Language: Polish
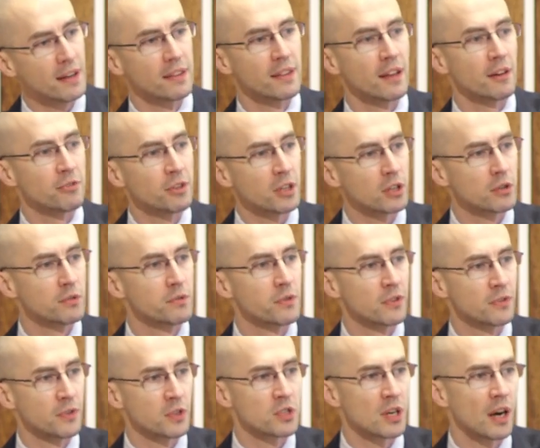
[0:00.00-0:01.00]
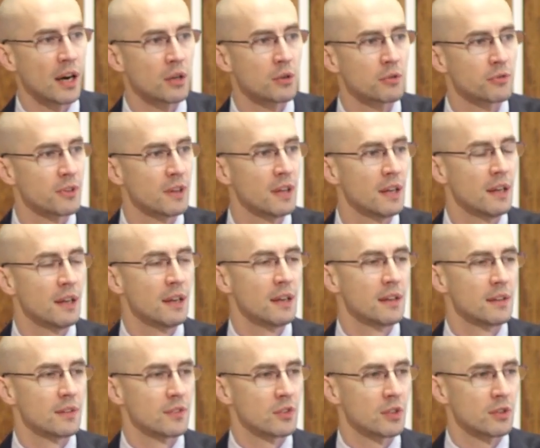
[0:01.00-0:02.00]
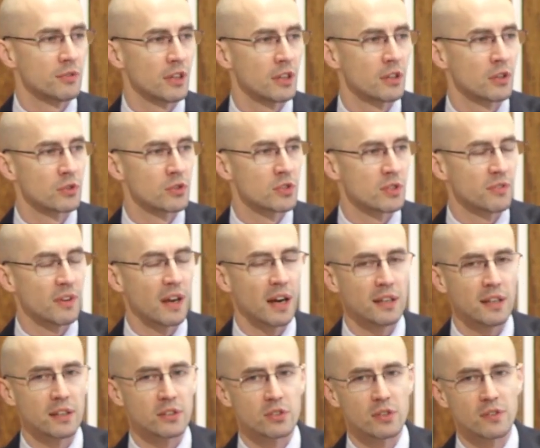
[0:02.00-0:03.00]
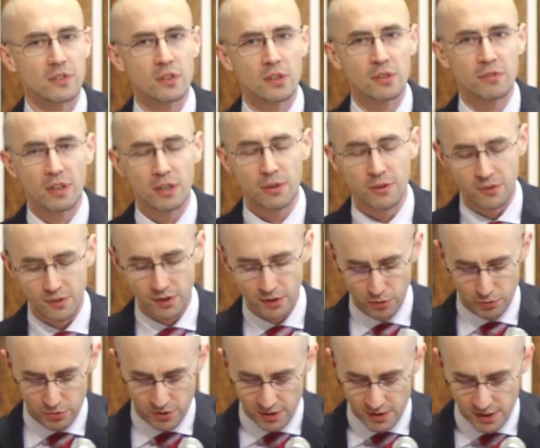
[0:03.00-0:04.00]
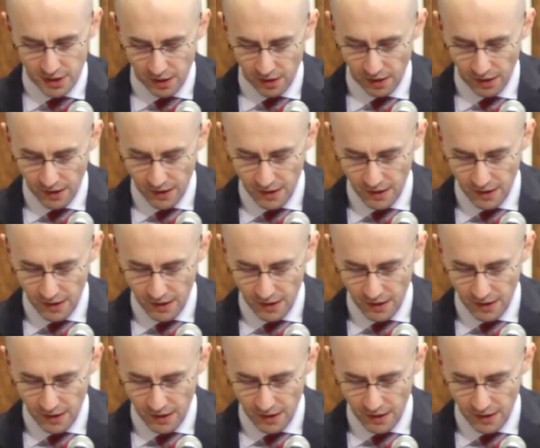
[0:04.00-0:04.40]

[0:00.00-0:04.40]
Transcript: nawyków, zwyczajów, zdrowego odżywiania czy zdrowego stylu życia,